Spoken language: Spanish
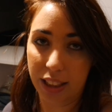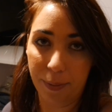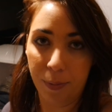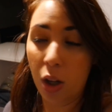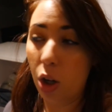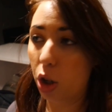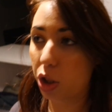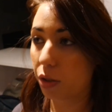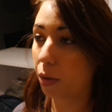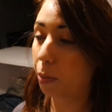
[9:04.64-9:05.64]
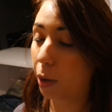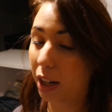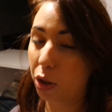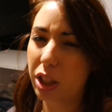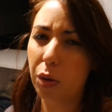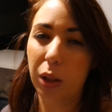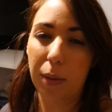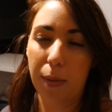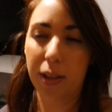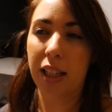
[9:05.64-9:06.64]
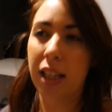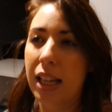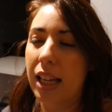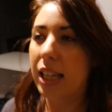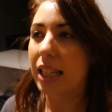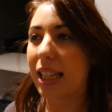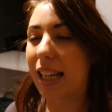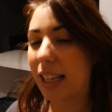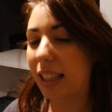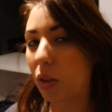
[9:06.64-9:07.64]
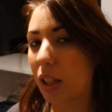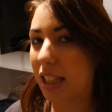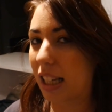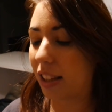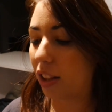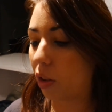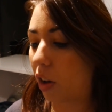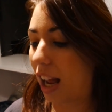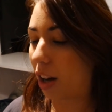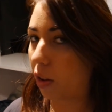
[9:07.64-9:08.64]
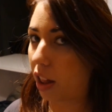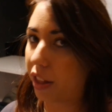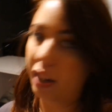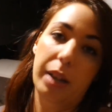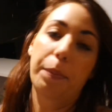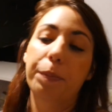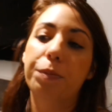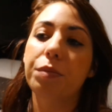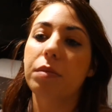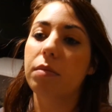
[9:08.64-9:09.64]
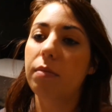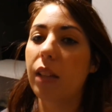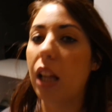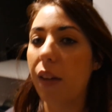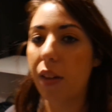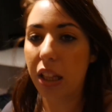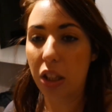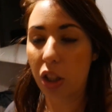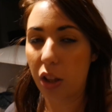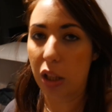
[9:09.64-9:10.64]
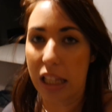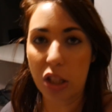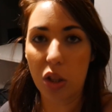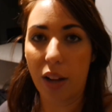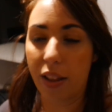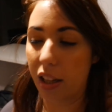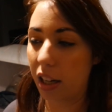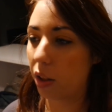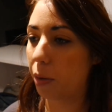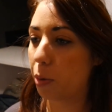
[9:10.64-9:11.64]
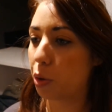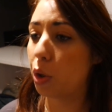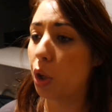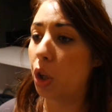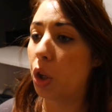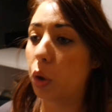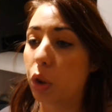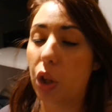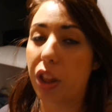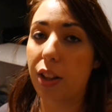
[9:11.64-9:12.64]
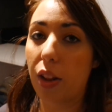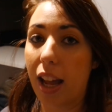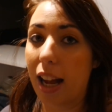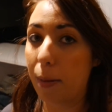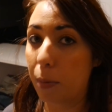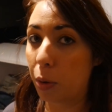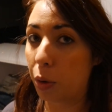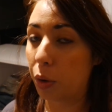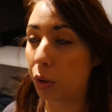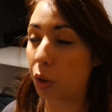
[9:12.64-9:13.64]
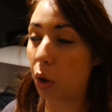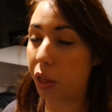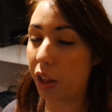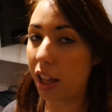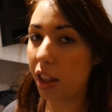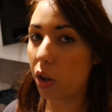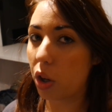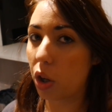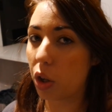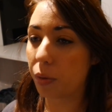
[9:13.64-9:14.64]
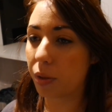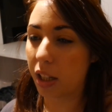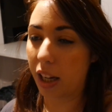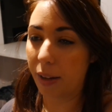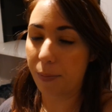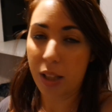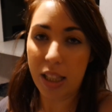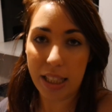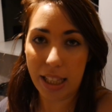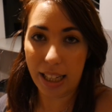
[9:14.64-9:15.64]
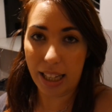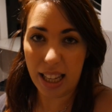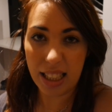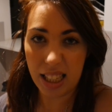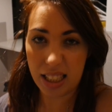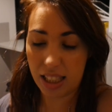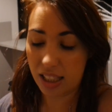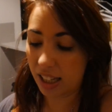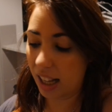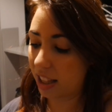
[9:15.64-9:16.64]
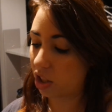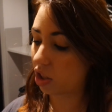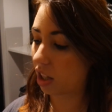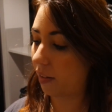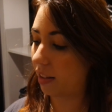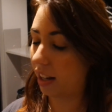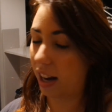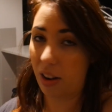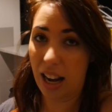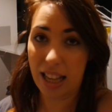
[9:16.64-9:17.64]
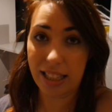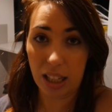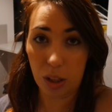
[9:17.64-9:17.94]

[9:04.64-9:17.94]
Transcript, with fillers: sé, o, por la noche últimamente sí que le tengo que estar dando algo de cenar. A veces no le doy esto, a veces le doy pues un trocito de jamón cocido, eh, sin grasa, sin sal, de estos que venden ahora las